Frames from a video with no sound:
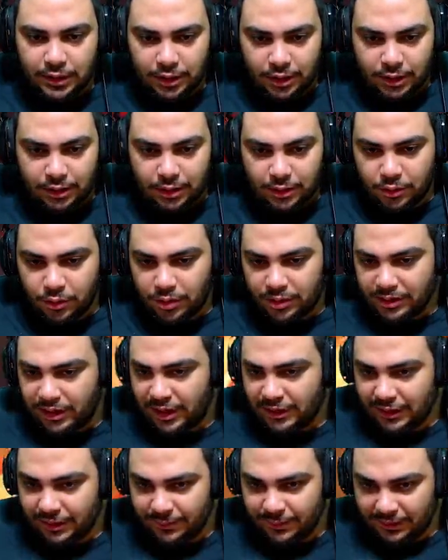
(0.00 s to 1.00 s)
الكره دي
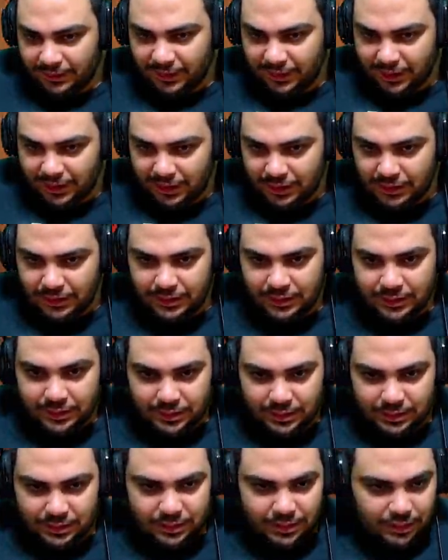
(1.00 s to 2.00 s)
هاتها محتاجها انا
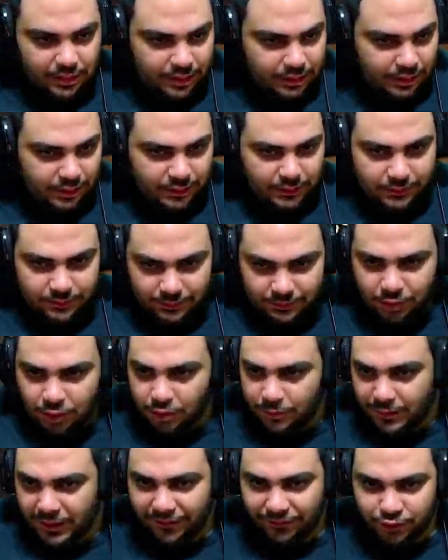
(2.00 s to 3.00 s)

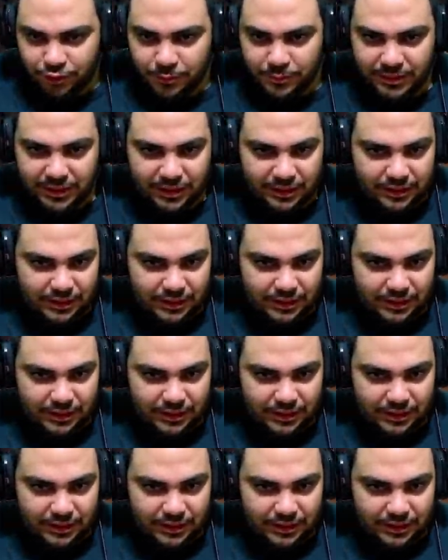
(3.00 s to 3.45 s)
خد في جنبتك